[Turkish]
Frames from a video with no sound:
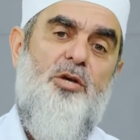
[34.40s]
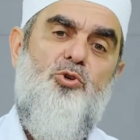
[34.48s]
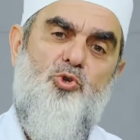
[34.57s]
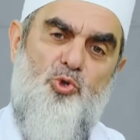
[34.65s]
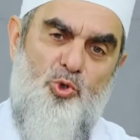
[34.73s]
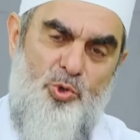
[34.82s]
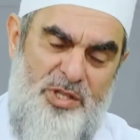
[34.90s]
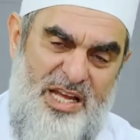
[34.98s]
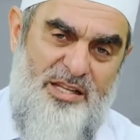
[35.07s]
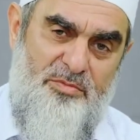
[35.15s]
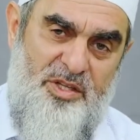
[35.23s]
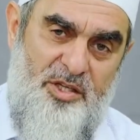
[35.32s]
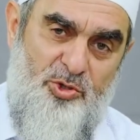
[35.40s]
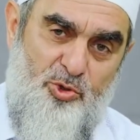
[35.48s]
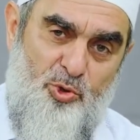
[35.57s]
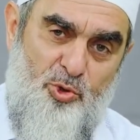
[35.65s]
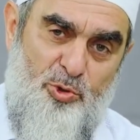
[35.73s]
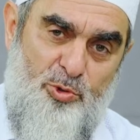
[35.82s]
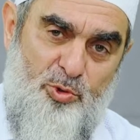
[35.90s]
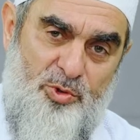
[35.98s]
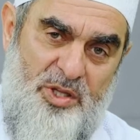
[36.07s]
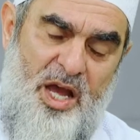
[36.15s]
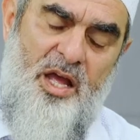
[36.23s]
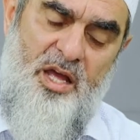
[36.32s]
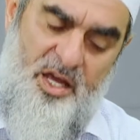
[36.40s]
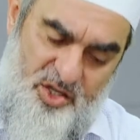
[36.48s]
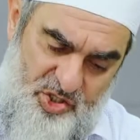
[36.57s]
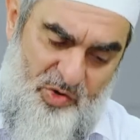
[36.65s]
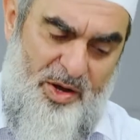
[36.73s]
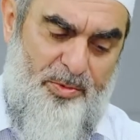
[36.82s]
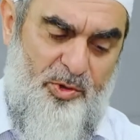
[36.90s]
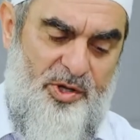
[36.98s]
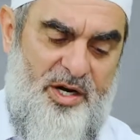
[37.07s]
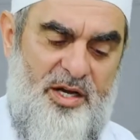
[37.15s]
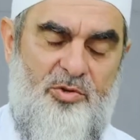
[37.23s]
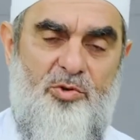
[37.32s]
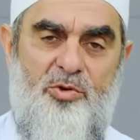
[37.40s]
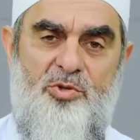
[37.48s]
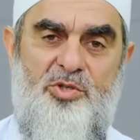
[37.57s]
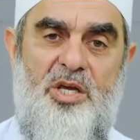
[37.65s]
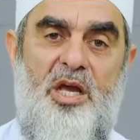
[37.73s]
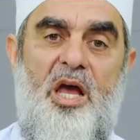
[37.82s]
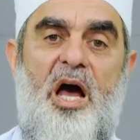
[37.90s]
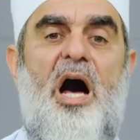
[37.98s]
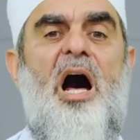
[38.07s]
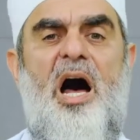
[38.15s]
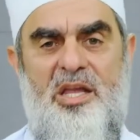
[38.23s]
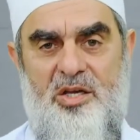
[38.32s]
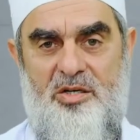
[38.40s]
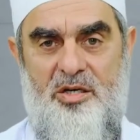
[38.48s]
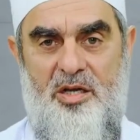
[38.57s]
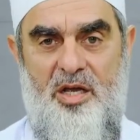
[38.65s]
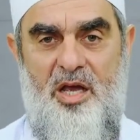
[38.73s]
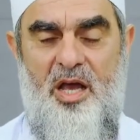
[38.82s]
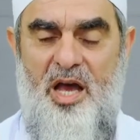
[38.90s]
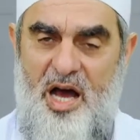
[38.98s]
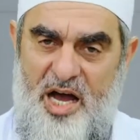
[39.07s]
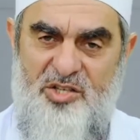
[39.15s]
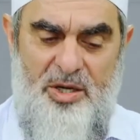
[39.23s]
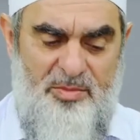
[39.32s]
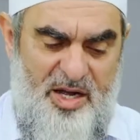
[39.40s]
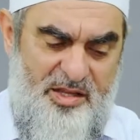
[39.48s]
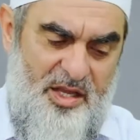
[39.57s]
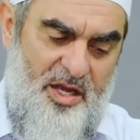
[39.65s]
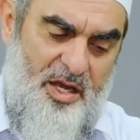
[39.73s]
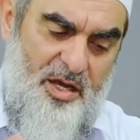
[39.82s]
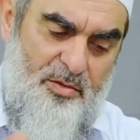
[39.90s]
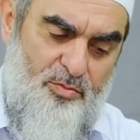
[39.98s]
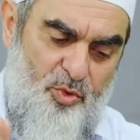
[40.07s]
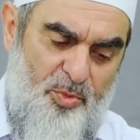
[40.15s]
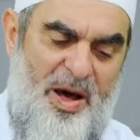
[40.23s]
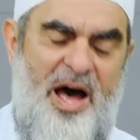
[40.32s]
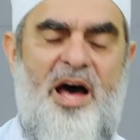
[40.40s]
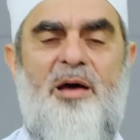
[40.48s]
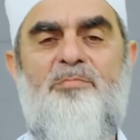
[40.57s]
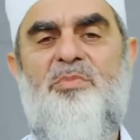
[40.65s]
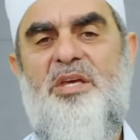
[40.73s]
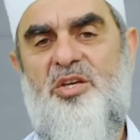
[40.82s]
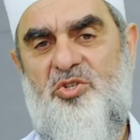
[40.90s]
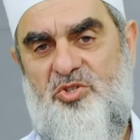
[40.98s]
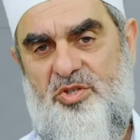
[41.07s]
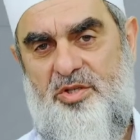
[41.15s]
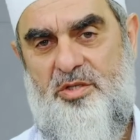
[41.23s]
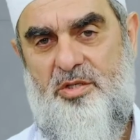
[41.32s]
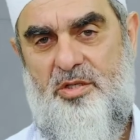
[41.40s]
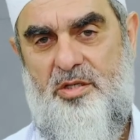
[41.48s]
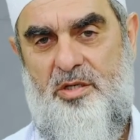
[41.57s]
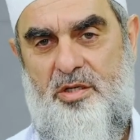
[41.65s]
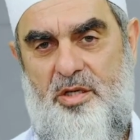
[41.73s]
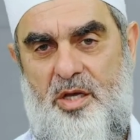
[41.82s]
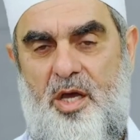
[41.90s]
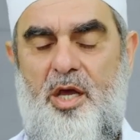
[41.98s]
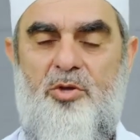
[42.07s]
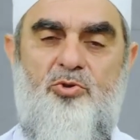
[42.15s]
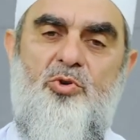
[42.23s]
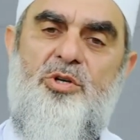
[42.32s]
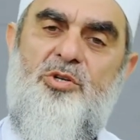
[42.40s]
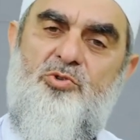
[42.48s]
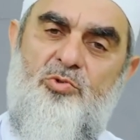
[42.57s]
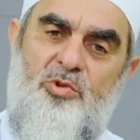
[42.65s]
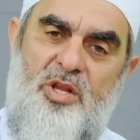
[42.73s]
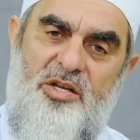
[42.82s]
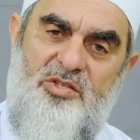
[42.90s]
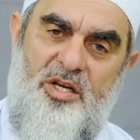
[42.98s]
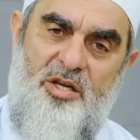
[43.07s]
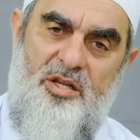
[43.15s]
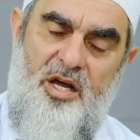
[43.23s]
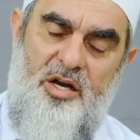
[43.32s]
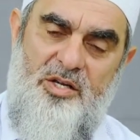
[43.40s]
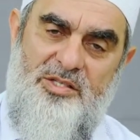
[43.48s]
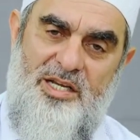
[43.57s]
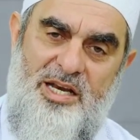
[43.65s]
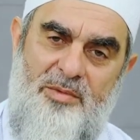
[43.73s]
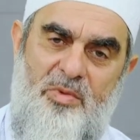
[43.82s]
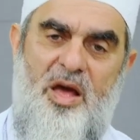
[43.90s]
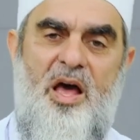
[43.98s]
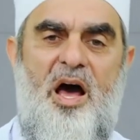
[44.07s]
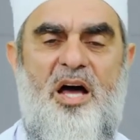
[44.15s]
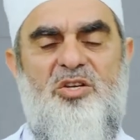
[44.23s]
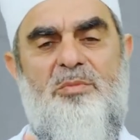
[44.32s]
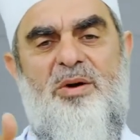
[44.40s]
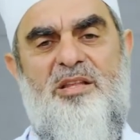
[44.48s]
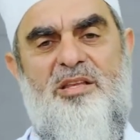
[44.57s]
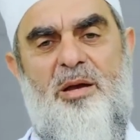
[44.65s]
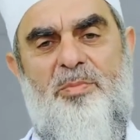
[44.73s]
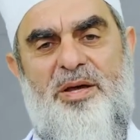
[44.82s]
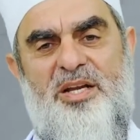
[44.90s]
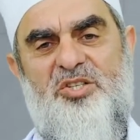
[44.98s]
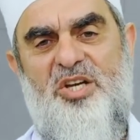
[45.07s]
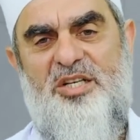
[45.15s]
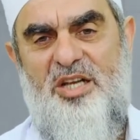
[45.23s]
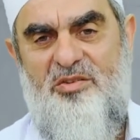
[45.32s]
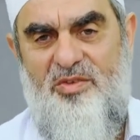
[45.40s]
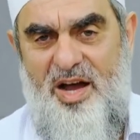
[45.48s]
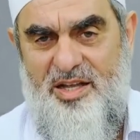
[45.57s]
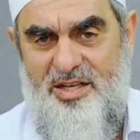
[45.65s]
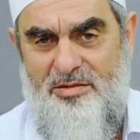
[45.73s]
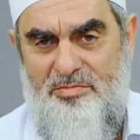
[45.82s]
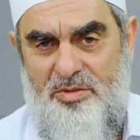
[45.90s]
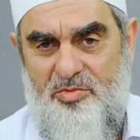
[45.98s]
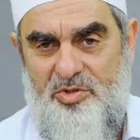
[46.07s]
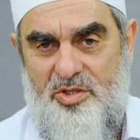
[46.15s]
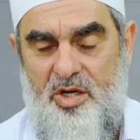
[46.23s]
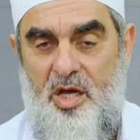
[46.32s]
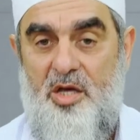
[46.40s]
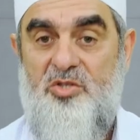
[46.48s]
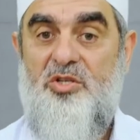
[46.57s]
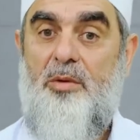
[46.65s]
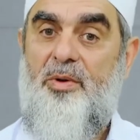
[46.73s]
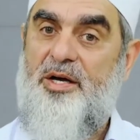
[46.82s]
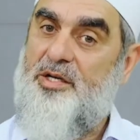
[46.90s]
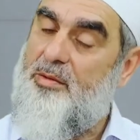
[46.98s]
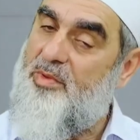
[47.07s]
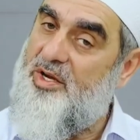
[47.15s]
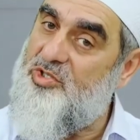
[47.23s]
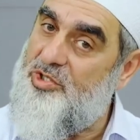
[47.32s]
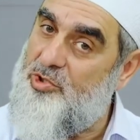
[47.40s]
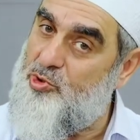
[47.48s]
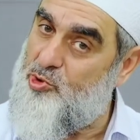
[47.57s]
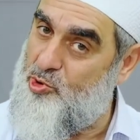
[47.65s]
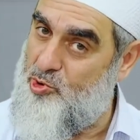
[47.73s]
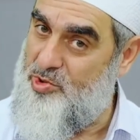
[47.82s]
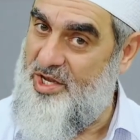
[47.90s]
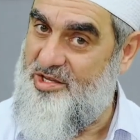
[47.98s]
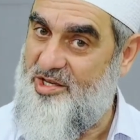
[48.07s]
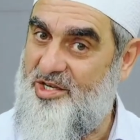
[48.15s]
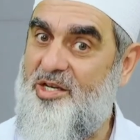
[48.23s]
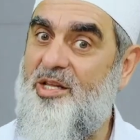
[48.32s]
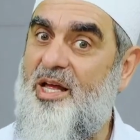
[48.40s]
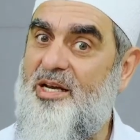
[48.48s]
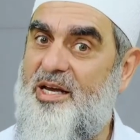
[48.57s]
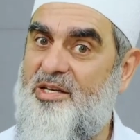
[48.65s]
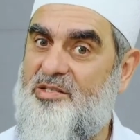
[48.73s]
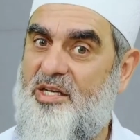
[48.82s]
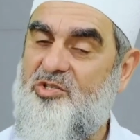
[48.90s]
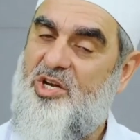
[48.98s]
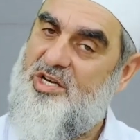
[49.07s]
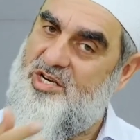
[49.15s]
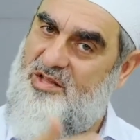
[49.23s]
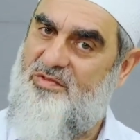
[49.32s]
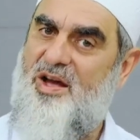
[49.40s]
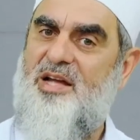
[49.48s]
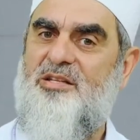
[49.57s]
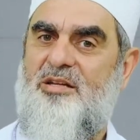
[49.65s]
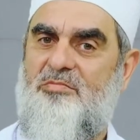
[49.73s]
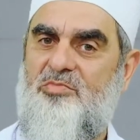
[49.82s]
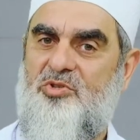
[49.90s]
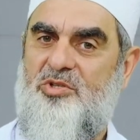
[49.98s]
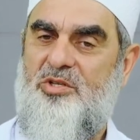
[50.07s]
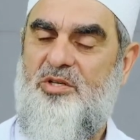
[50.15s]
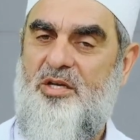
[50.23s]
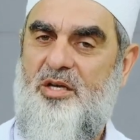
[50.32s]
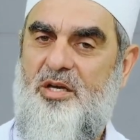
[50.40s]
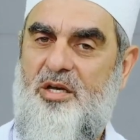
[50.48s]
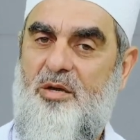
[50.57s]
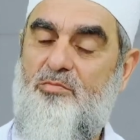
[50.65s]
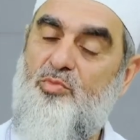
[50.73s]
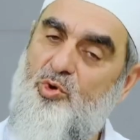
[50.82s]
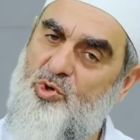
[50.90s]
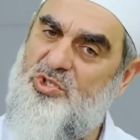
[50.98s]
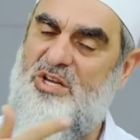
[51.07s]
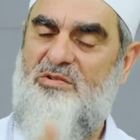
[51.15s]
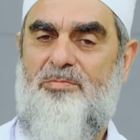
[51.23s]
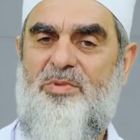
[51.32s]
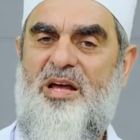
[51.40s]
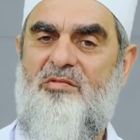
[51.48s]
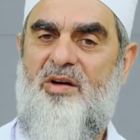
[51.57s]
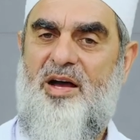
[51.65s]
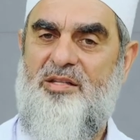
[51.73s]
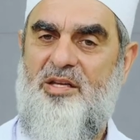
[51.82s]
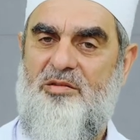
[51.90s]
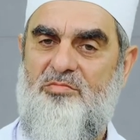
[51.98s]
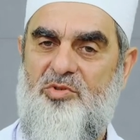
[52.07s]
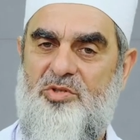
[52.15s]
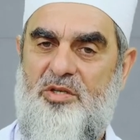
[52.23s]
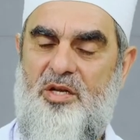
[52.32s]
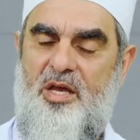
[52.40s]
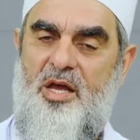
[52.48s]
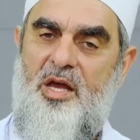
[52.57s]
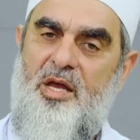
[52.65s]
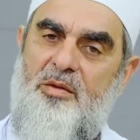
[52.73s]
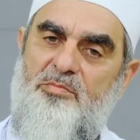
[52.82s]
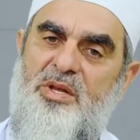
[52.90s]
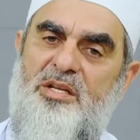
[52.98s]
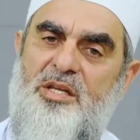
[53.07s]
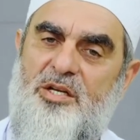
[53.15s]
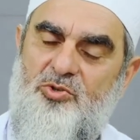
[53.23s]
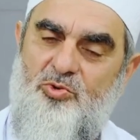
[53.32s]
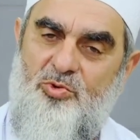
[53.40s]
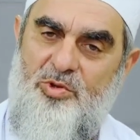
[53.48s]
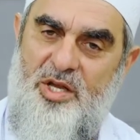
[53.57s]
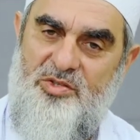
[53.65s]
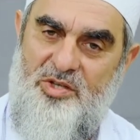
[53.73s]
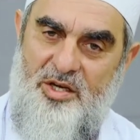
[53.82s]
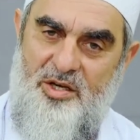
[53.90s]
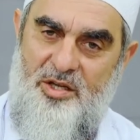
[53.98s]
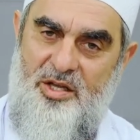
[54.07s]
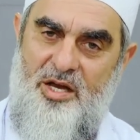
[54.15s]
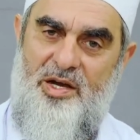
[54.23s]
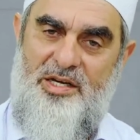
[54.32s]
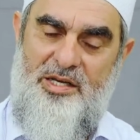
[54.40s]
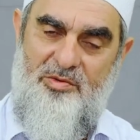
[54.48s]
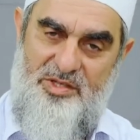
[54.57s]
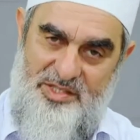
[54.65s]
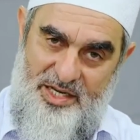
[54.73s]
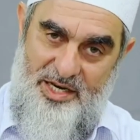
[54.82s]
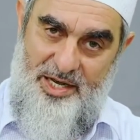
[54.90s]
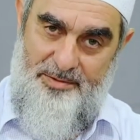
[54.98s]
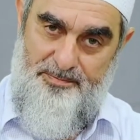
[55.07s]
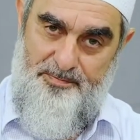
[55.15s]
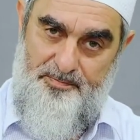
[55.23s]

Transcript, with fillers: sünnet midir sorulduğunda cevap olarak diyoruz ki hayır. Hacamat mubah bir iştir. Çünkü Resulullah sallallahu aleyhi ve sellem hacamat yapana cennet vaat etmemiştir. Sabah namazının sünnetini kılana ise cennet vaat etmiştir. Büyük sevaplar vaat etmiştir. Bir de Resulullah sallallahu aleyhi ve sellem